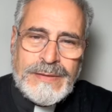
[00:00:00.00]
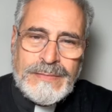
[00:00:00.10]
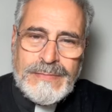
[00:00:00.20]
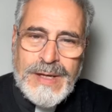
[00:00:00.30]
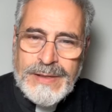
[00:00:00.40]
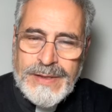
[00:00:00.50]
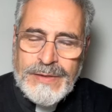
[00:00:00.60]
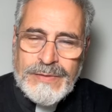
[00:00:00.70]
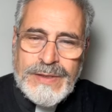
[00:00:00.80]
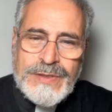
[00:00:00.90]
ma il
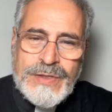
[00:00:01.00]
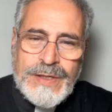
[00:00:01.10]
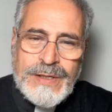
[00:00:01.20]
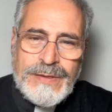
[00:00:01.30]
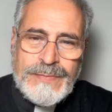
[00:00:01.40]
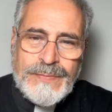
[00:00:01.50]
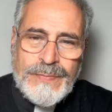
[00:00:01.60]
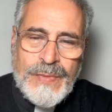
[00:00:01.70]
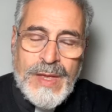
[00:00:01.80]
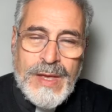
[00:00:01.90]
regno dei cieli.
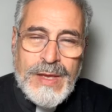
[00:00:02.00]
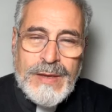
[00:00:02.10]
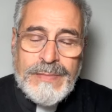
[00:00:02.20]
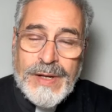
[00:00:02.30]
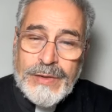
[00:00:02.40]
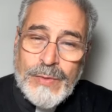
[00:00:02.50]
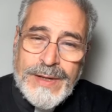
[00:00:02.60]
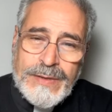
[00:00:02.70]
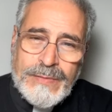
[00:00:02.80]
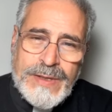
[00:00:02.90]
Per
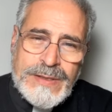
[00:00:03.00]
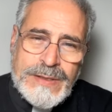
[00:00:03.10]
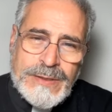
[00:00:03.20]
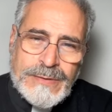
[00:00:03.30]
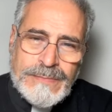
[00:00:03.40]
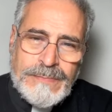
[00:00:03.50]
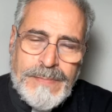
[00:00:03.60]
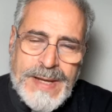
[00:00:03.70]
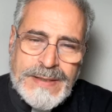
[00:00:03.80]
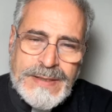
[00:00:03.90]
attuare questo
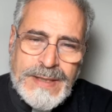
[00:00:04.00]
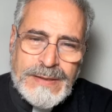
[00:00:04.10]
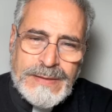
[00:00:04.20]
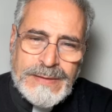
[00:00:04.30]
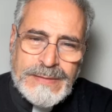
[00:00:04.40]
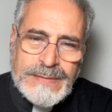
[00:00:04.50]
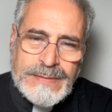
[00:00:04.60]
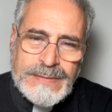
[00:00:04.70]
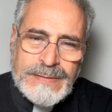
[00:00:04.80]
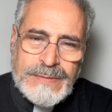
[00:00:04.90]
passa
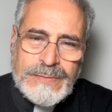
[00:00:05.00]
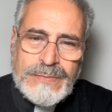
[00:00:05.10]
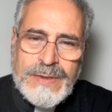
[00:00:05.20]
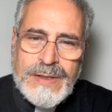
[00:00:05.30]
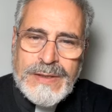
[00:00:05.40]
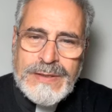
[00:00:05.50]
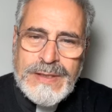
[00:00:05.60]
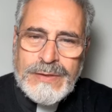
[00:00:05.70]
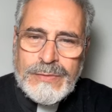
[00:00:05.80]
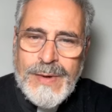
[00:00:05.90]
un
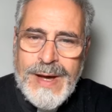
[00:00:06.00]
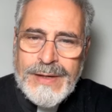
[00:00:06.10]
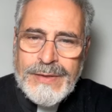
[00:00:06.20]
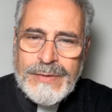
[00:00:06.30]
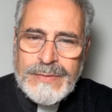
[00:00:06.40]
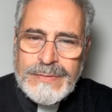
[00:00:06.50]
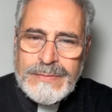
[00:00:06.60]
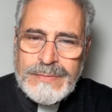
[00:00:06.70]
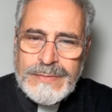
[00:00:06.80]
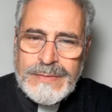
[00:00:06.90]
santuario,
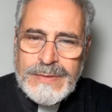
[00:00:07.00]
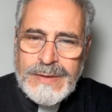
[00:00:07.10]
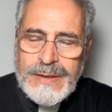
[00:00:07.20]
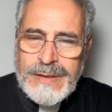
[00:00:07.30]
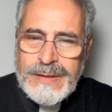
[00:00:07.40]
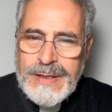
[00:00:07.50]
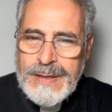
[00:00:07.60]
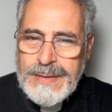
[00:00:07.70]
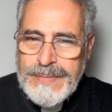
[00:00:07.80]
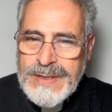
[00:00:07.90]

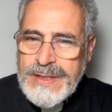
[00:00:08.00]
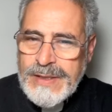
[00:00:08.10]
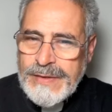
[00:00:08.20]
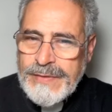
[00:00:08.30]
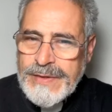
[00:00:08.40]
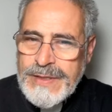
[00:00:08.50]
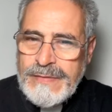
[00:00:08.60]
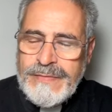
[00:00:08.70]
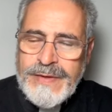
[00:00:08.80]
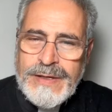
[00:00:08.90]
passa attraverso
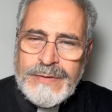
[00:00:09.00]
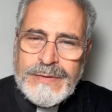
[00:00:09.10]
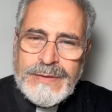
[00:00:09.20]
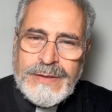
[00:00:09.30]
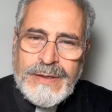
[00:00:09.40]
il velo,